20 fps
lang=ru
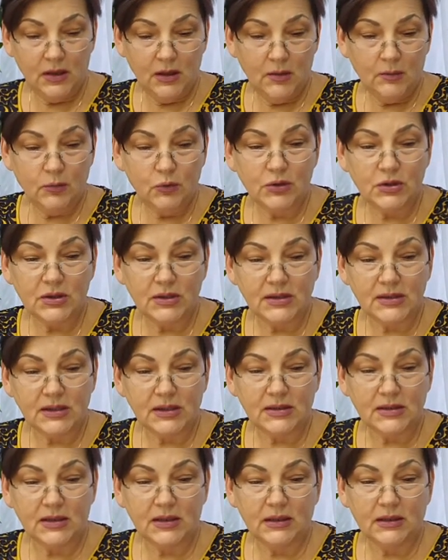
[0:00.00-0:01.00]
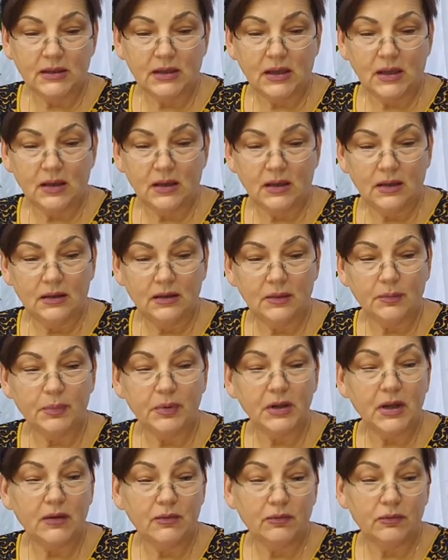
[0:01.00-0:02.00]
можно сказать так, на
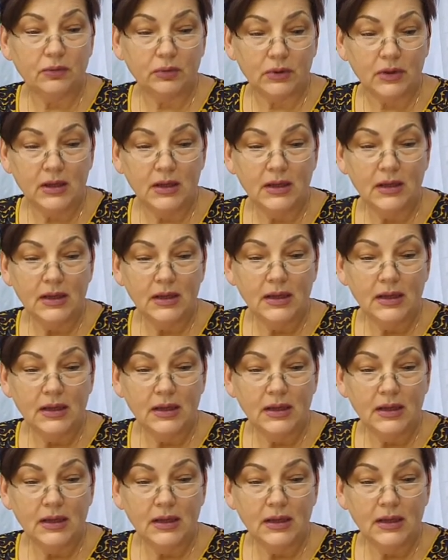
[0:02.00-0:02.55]
плаву. Да?